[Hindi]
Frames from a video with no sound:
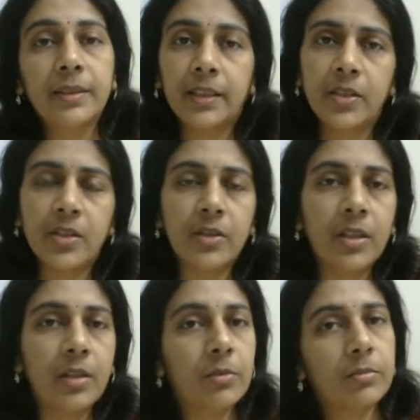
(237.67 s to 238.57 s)
ये
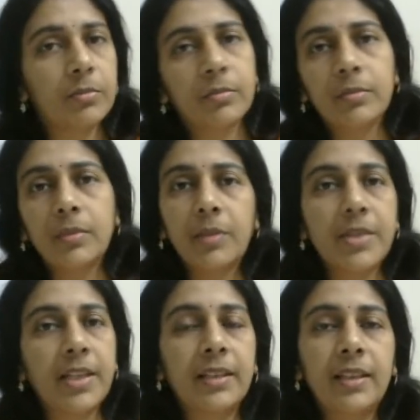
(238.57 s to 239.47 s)
जनरल हम
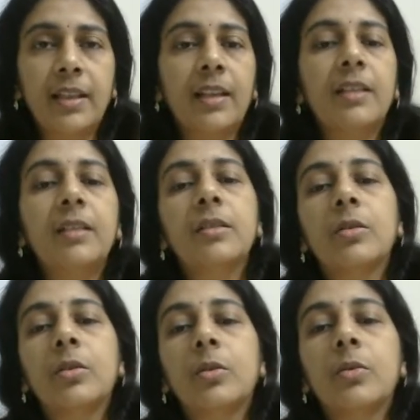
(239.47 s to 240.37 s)
सीखते ही है ना
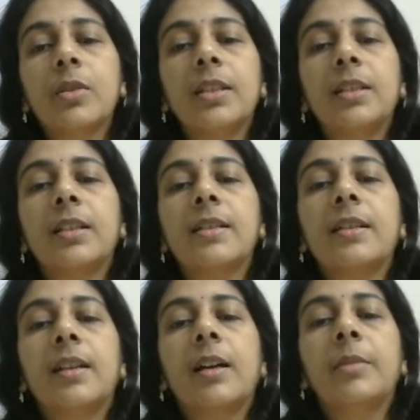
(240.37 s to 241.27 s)
तो उसी तरह से
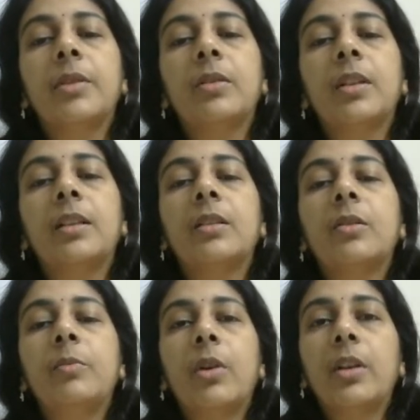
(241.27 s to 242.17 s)
यहाँ भी हो रहा है देखो
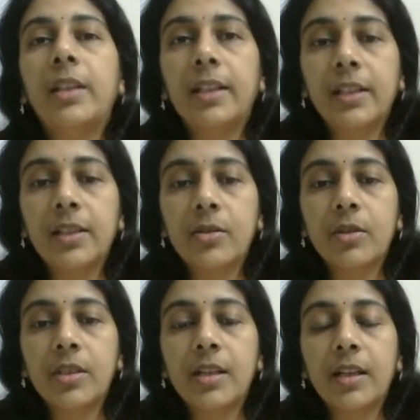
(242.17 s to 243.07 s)
पॉली ए टेल जोड़ी जा